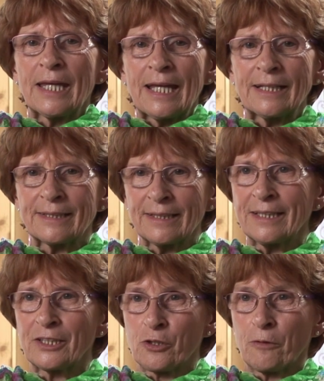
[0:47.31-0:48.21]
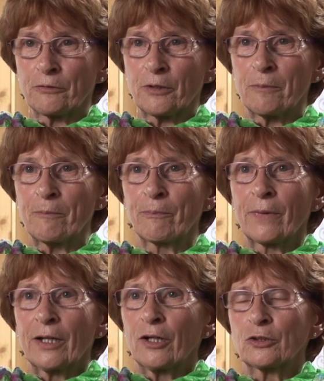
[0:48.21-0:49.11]
che io e i miei
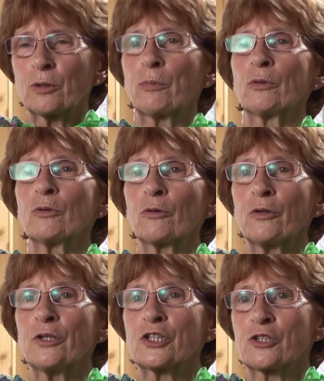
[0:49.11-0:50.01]
genitori non riuscimmo a